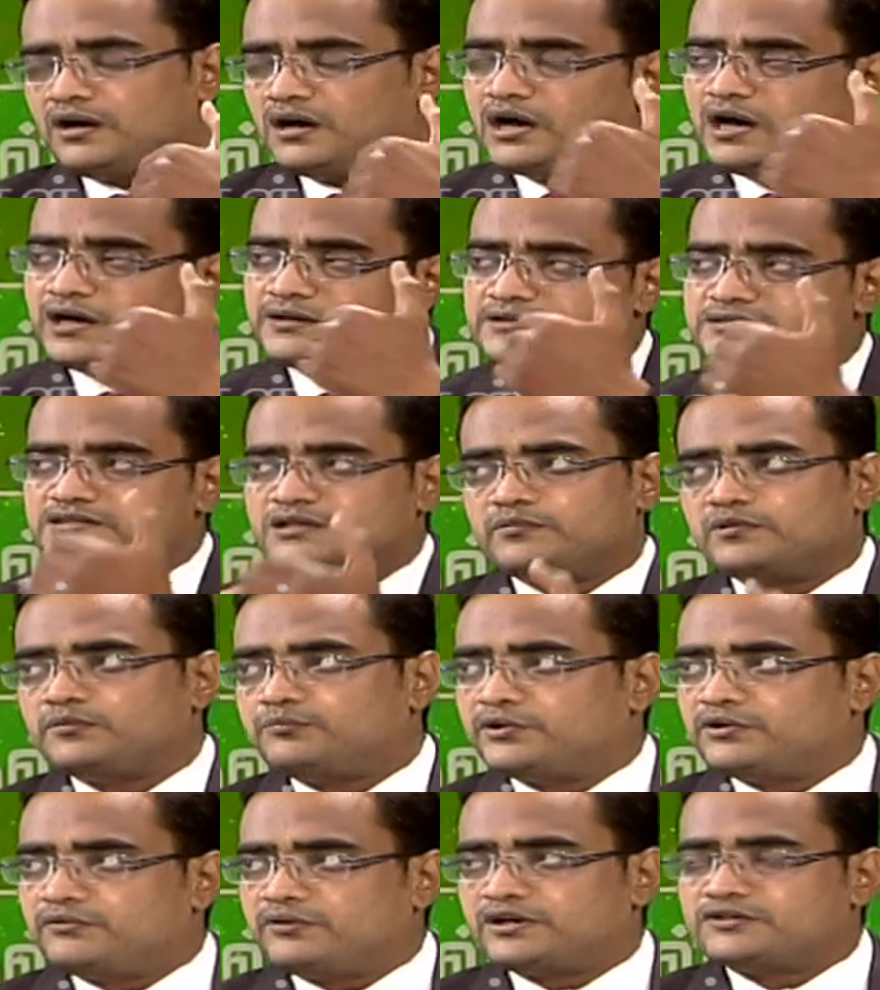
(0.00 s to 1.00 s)
ஆன் த ஜாபில்
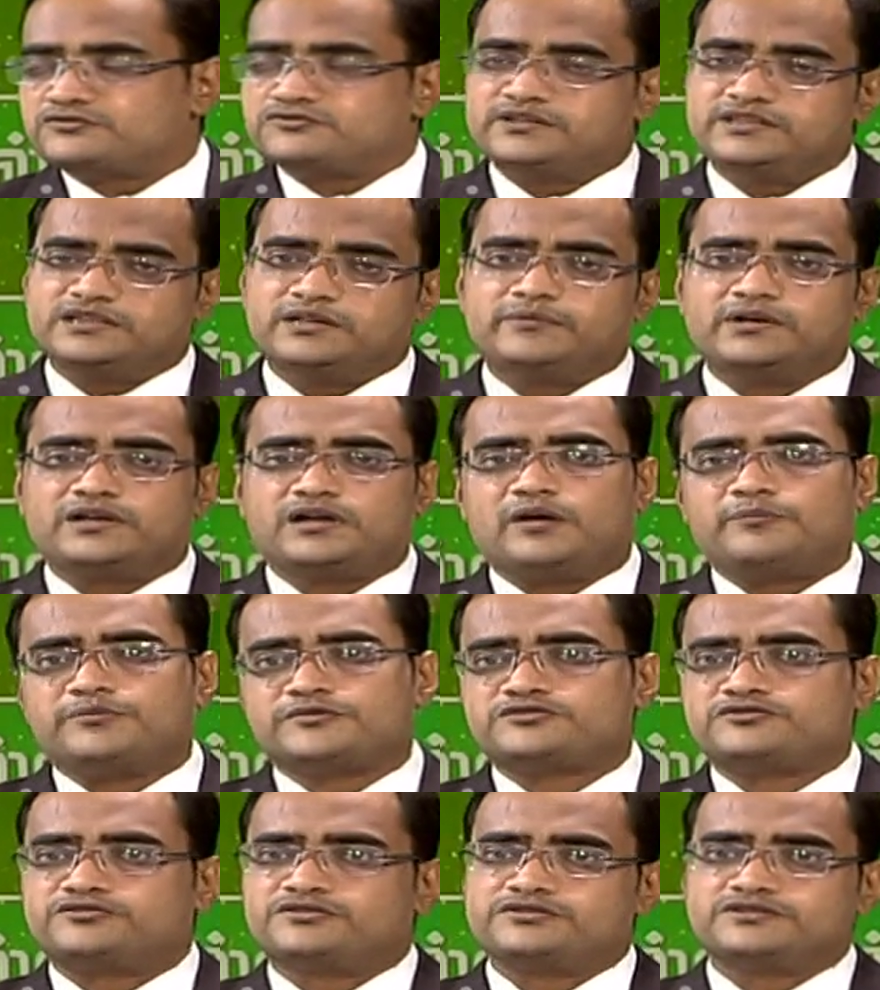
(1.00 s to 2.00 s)
போயிடுவாங்க ஸோ இந்த மாதிரி
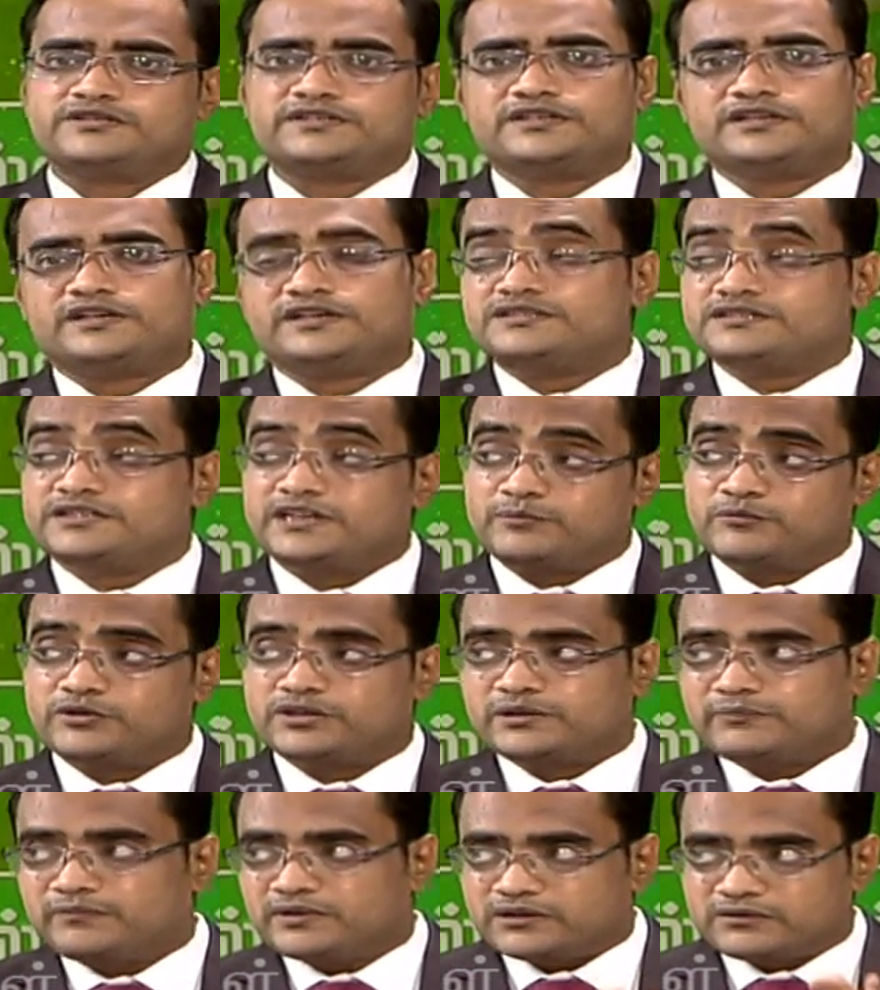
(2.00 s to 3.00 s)
ஆப்பர்ச்சுனிட்டிஸும் இருக்குது இன்ஜினியரிங்
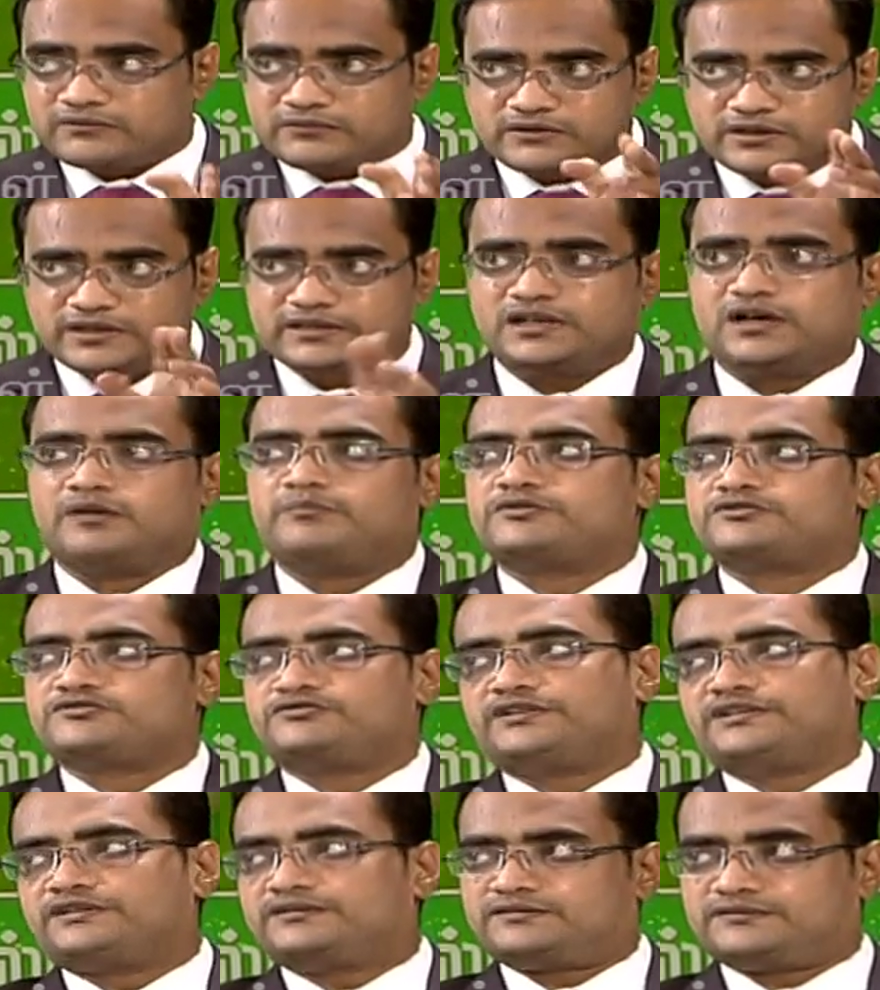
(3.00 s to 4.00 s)
முடித்த மாணவர்களுக்கு இதில்
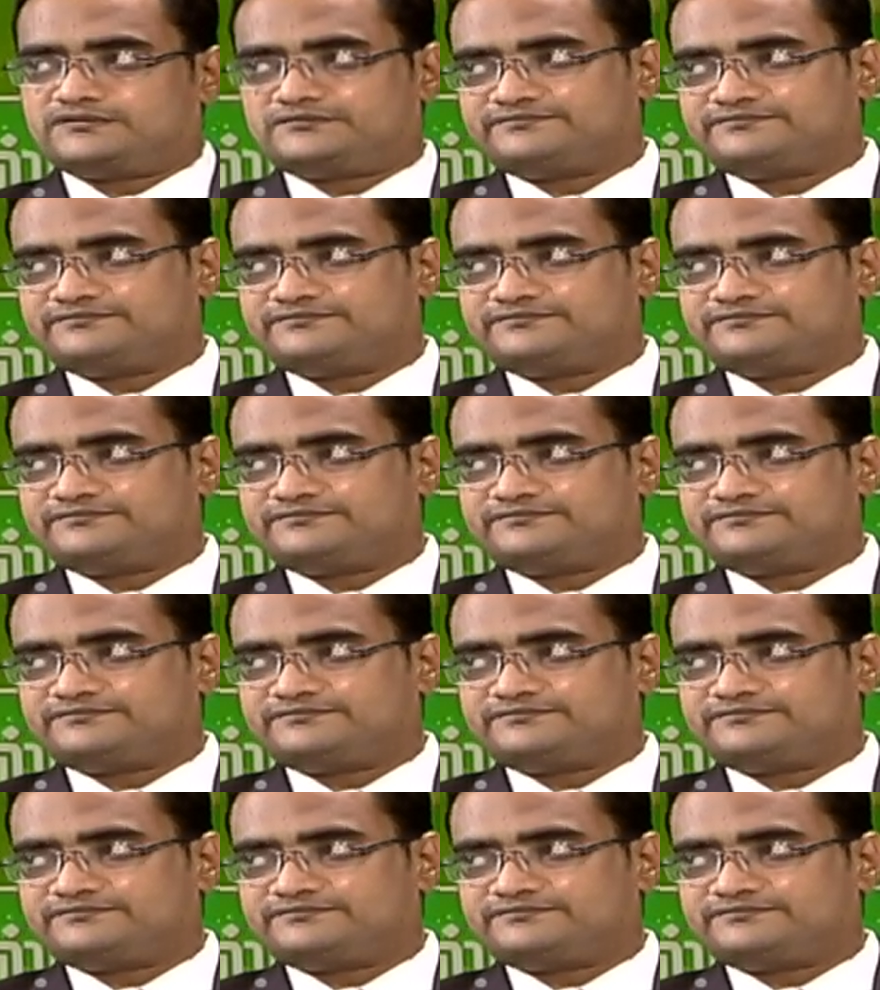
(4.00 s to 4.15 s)
ஆப்பர்ச்சுனிட்டி இருக்குது